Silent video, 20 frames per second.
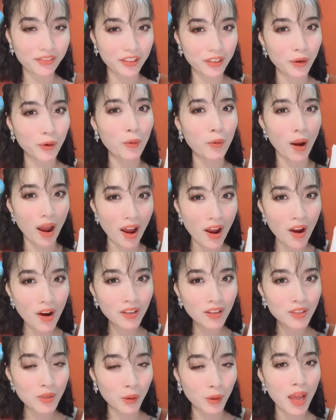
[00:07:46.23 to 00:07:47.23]
Vì nó quá
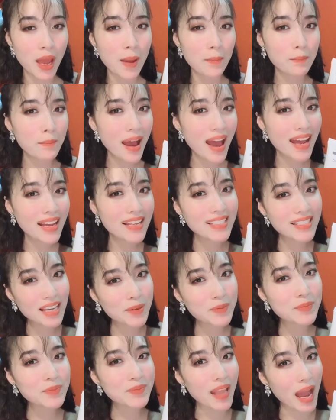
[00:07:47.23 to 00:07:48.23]
hot rồi. Ba
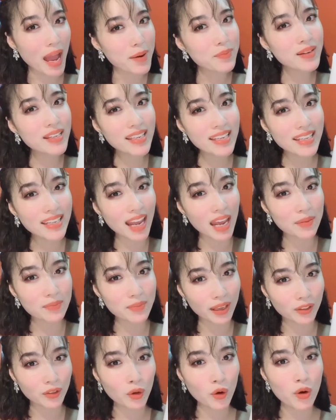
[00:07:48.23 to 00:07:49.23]
trăm tám mươi nghìn em
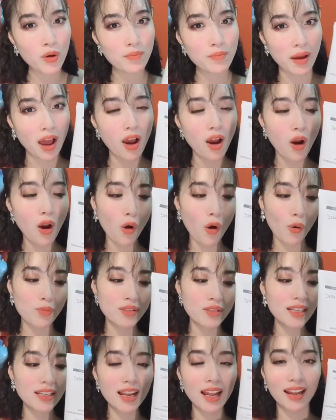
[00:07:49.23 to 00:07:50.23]
này thôi mà hộp
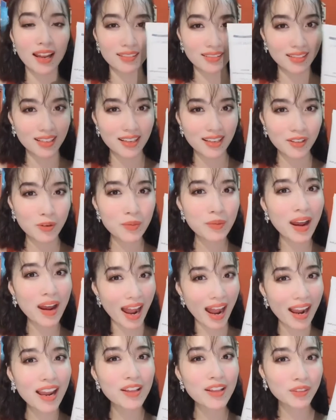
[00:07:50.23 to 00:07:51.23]
rất là, cũng
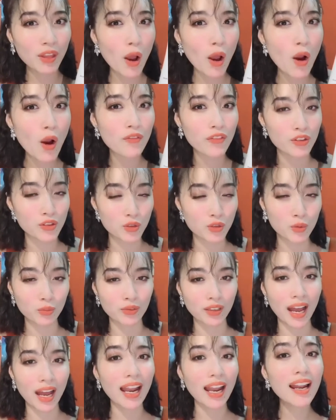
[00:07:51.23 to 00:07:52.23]
khá là to và
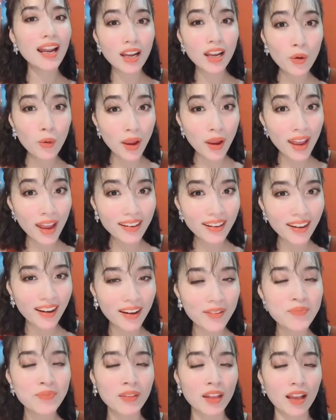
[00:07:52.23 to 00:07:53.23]
dùng khá là lâu hết đấy ạ.